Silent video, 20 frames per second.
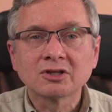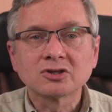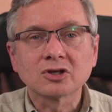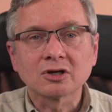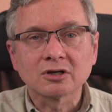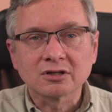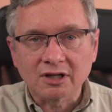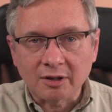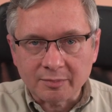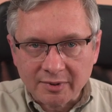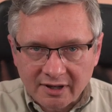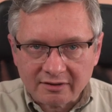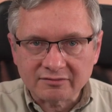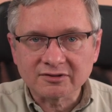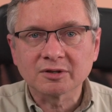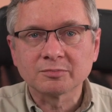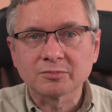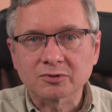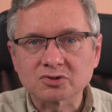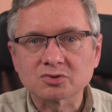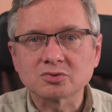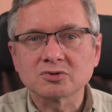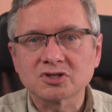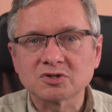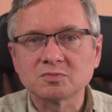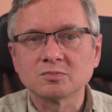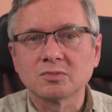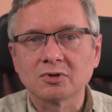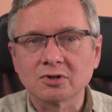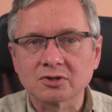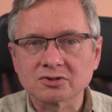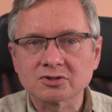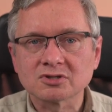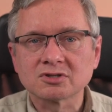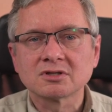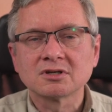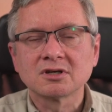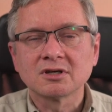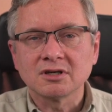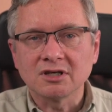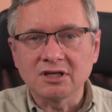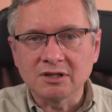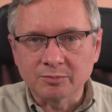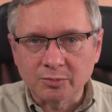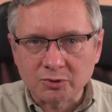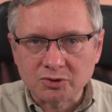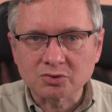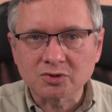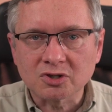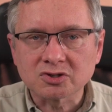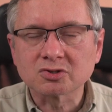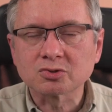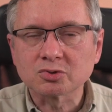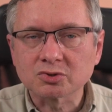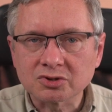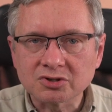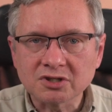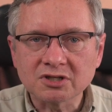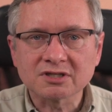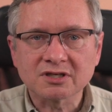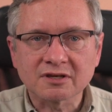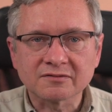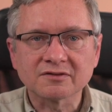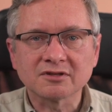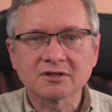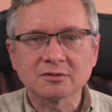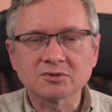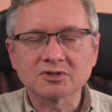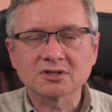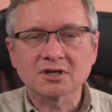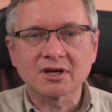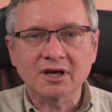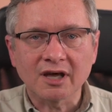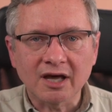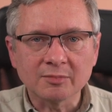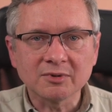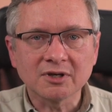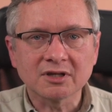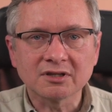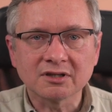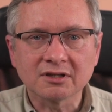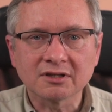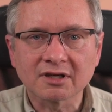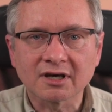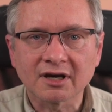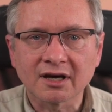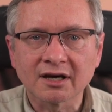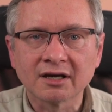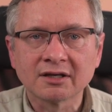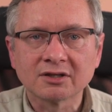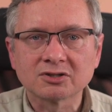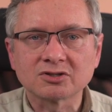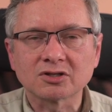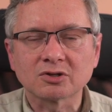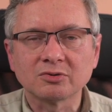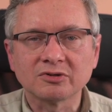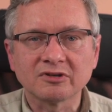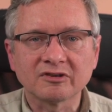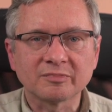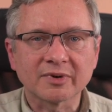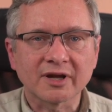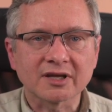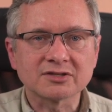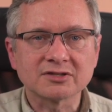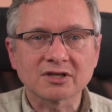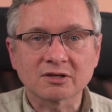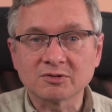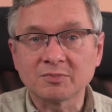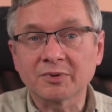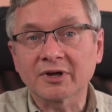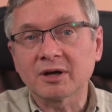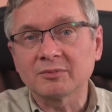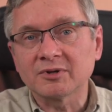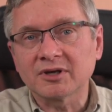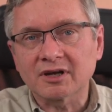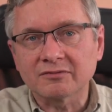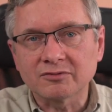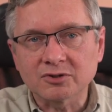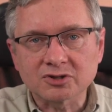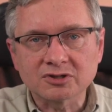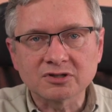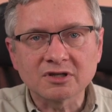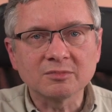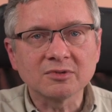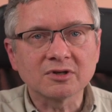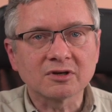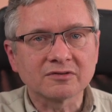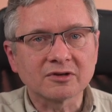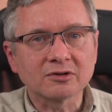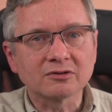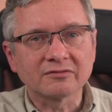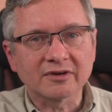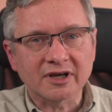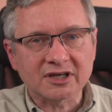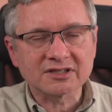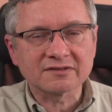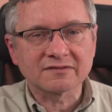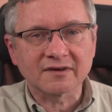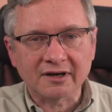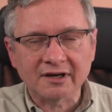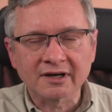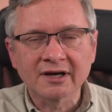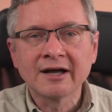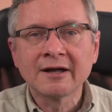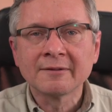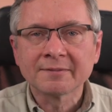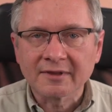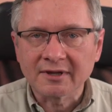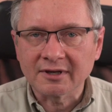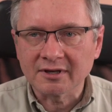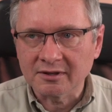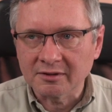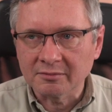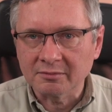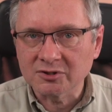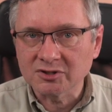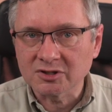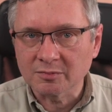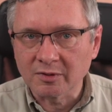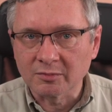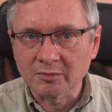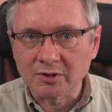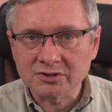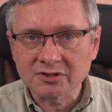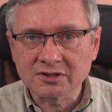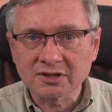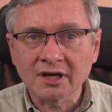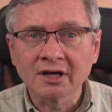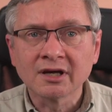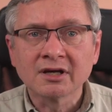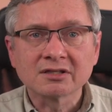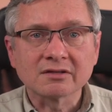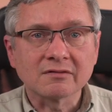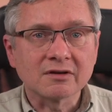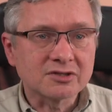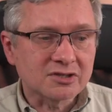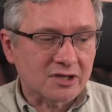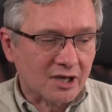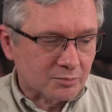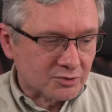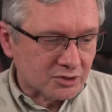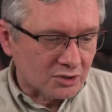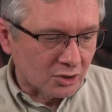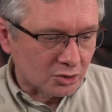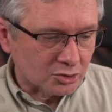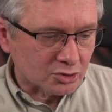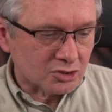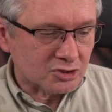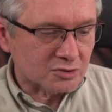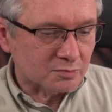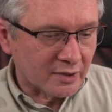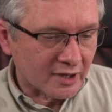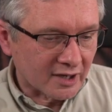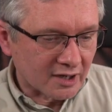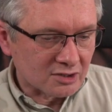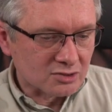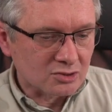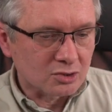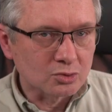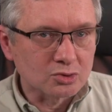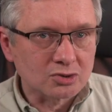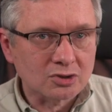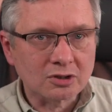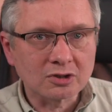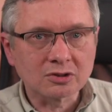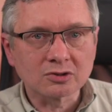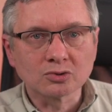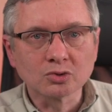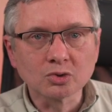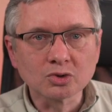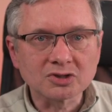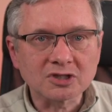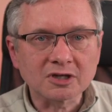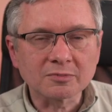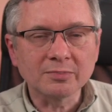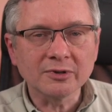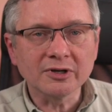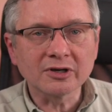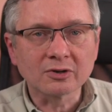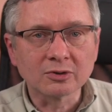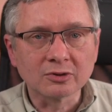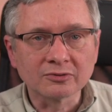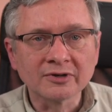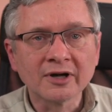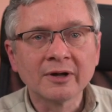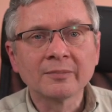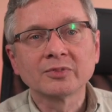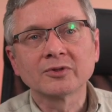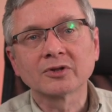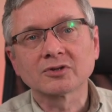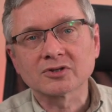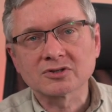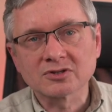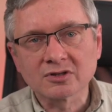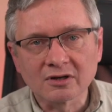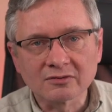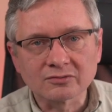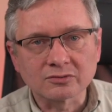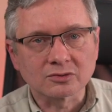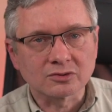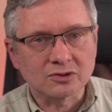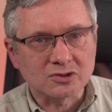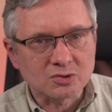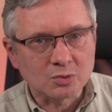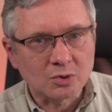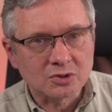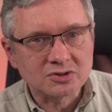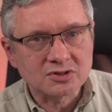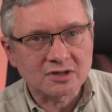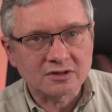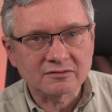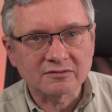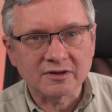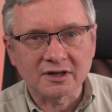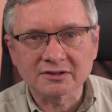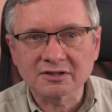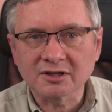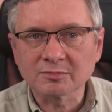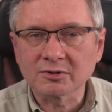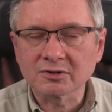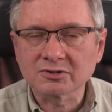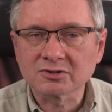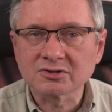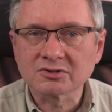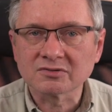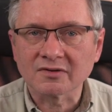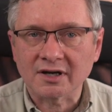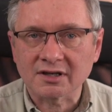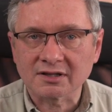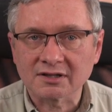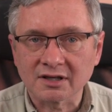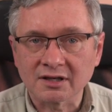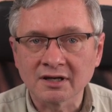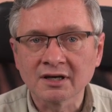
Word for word: to naprawdę poczujesz moc i poczujesz różnicę w tym, że M1, szczególnie w pracy z jakimiś plikami graficznymi o wielu warstwach, yy, będzie pomocna. Co więcej, jak przenosisz bardzo dużo dużych plików, no to znowu to złącze Thunderbolt 4